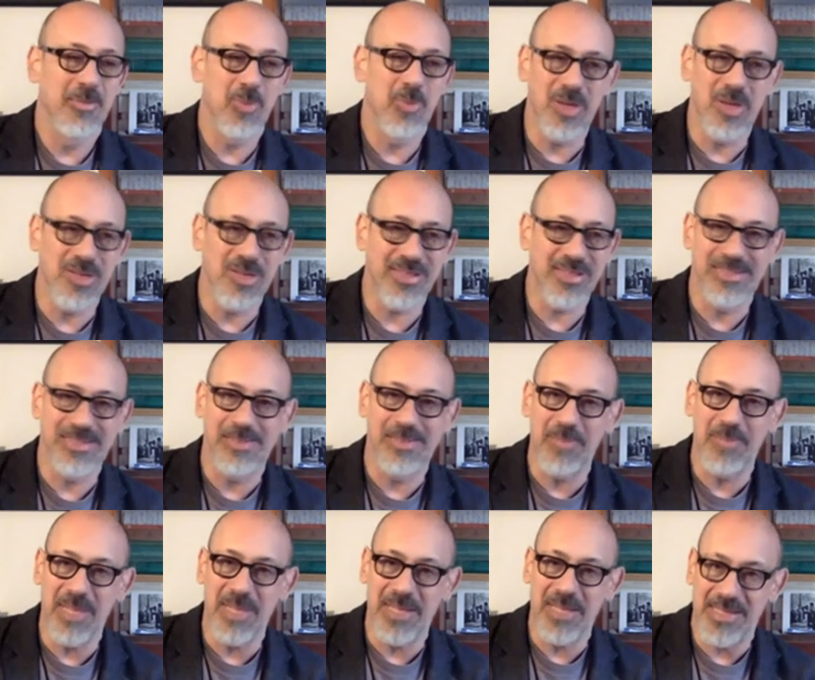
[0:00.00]
può essere
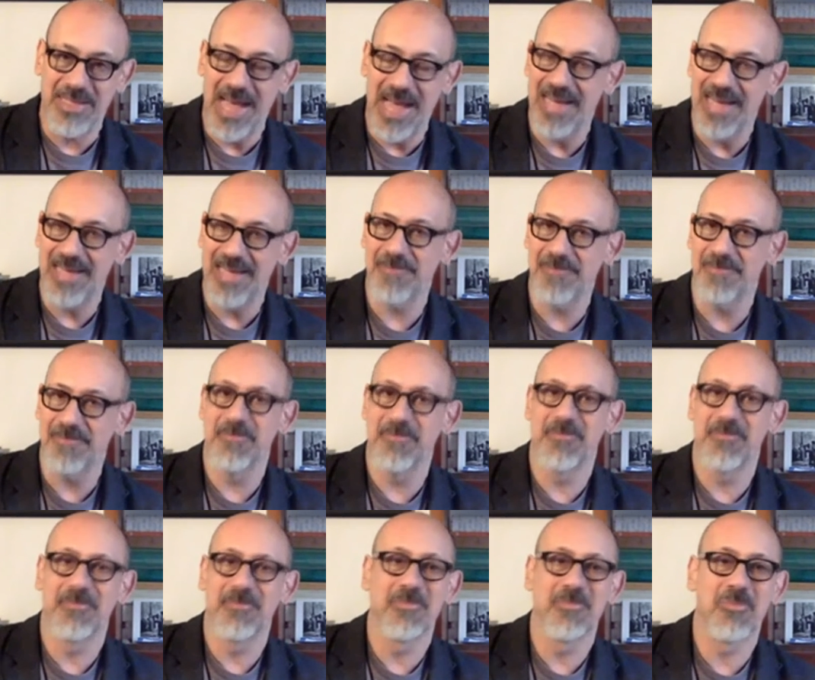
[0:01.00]
ambientale,
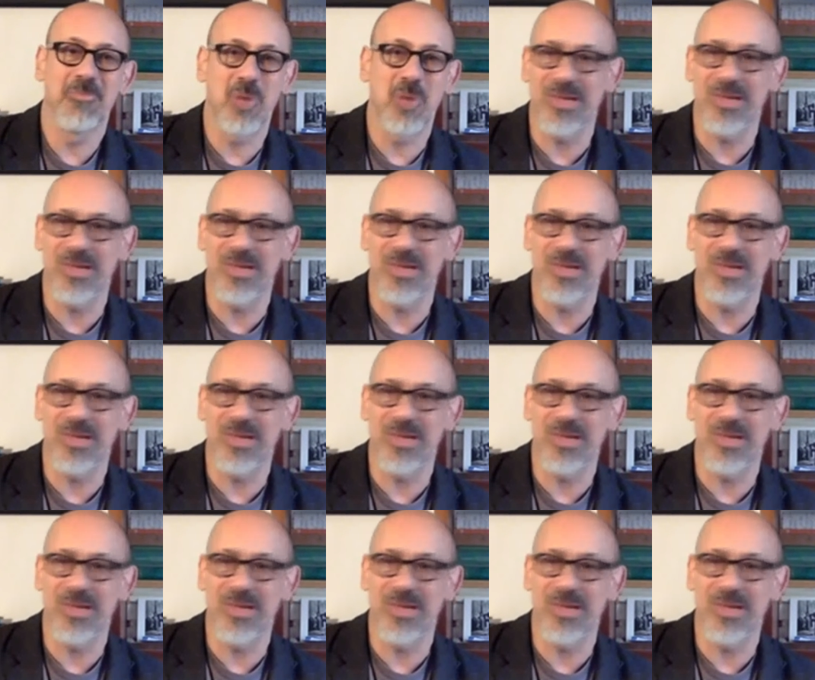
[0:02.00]
può